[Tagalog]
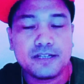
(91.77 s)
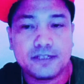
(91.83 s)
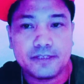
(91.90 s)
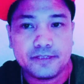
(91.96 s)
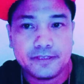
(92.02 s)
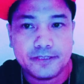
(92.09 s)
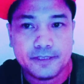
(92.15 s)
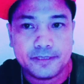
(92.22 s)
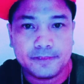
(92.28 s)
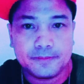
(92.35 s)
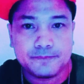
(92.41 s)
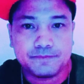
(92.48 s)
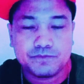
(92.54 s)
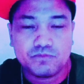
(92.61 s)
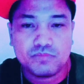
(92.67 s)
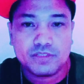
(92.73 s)
uh,
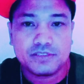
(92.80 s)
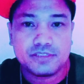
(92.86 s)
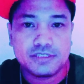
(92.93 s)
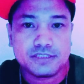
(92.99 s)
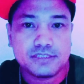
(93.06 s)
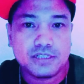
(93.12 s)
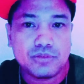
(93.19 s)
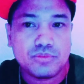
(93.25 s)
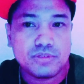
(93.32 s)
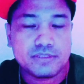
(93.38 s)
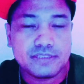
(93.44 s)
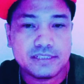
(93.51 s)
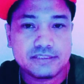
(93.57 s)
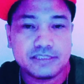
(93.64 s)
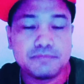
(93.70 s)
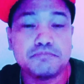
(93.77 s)
tinatawag
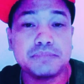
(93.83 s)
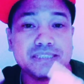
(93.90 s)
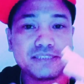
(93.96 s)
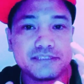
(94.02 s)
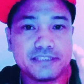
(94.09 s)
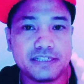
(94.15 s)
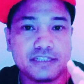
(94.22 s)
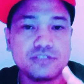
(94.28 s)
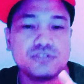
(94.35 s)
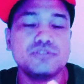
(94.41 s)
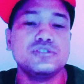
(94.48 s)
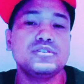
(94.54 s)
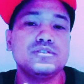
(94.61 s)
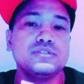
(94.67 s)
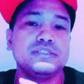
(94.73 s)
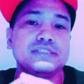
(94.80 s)
natin mistake
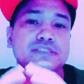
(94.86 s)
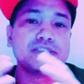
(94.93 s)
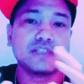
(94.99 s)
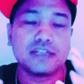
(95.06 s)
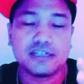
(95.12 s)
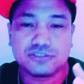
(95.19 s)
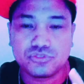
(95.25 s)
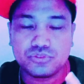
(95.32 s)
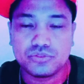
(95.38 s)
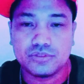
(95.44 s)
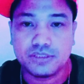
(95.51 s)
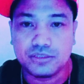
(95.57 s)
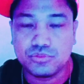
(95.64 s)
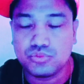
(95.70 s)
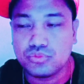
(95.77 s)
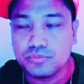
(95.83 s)
or distraction
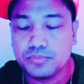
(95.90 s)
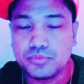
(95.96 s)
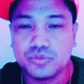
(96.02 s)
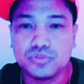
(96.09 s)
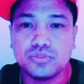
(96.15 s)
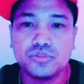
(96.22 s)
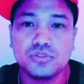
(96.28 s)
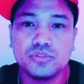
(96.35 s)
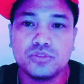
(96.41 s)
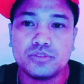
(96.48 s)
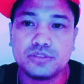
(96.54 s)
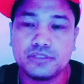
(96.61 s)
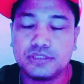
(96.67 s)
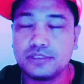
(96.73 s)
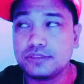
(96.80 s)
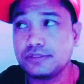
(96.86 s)
ng grupo.
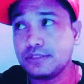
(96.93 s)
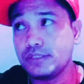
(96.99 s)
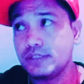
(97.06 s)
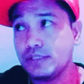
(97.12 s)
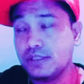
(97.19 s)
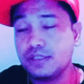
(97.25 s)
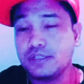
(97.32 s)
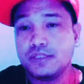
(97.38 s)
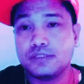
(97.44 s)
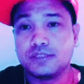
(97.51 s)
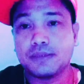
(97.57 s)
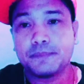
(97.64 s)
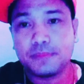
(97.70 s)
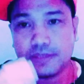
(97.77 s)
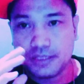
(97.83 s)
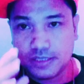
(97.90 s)
Okay? Kasi
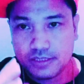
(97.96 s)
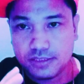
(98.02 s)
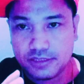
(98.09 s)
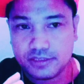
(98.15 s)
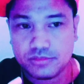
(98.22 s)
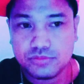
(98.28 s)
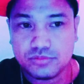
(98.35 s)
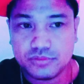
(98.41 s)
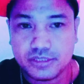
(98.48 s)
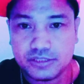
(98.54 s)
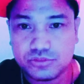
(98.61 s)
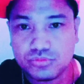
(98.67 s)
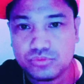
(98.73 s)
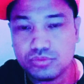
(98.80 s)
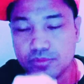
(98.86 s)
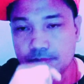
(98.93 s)
napakahalaga nung
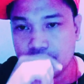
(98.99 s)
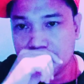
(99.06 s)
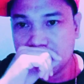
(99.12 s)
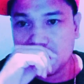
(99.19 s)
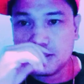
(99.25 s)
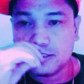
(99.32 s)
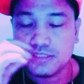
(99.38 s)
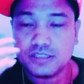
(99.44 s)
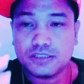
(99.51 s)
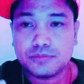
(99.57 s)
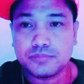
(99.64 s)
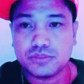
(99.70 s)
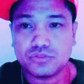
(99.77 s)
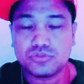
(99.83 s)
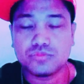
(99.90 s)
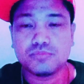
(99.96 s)
guys kung hindi ka
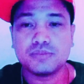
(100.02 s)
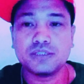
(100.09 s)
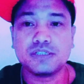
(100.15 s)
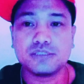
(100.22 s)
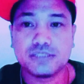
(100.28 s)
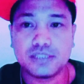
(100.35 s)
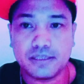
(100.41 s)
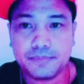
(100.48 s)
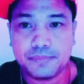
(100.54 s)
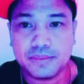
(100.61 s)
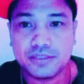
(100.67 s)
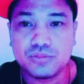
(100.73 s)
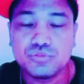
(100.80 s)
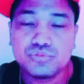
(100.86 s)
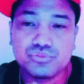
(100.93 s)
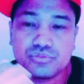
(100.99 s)
marunong mag-adapt,
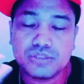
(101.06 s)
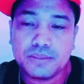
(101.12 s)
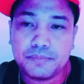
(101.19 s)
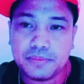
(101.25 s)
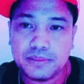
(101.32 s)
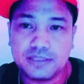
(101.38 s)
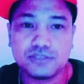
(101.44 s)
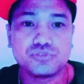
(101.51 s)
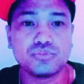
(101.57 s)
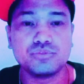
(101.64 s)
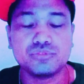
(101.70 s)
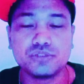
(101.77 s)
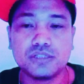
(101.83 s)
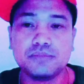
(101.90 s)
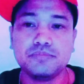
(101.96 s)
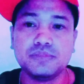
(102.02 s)
ang uso na pala
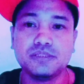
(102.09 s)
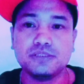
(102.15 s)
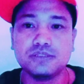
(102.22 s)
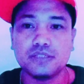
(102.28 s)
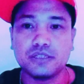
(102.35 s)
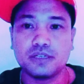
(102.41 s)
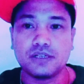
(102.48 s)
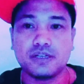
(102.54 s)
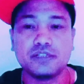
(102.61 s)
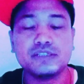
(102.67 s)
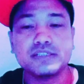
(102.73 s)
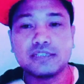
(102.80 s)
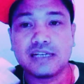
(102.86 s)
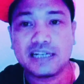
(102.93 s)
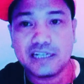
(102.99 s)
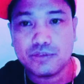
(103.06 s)
social media, ang
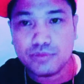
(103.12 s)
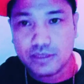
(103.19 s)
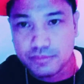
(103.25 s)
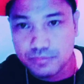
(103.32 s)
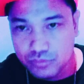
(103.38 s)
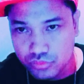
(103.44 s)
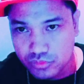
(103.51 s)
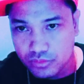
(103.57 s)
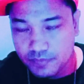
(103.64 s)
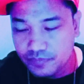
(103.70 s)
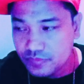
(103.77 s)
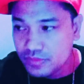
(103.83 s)
ginagawa mo,